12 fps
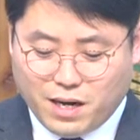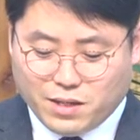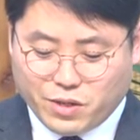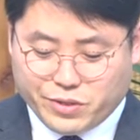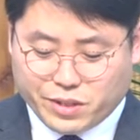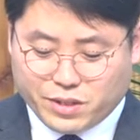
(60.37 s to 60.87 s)

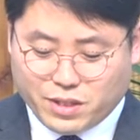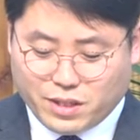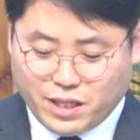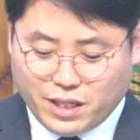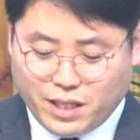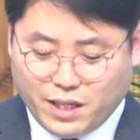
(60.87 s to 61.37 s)

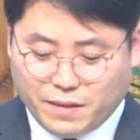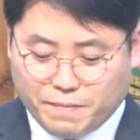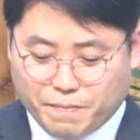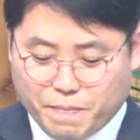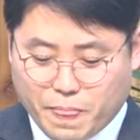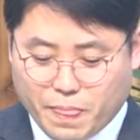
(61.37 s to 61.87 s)
서적들이
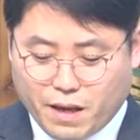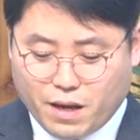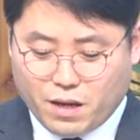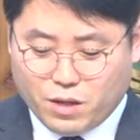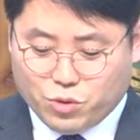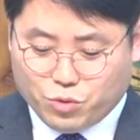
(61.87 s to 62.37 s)

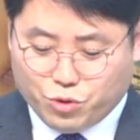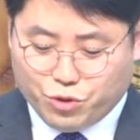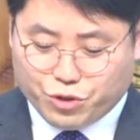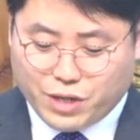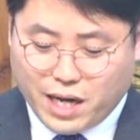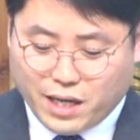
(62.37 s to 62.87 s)

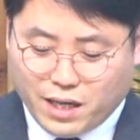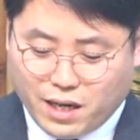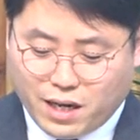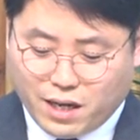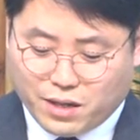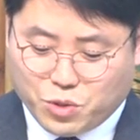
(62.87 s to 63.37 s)
우주가
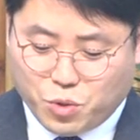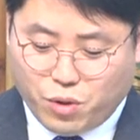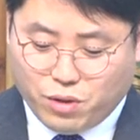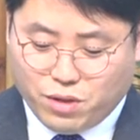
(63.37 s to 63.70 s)
인간의 소원을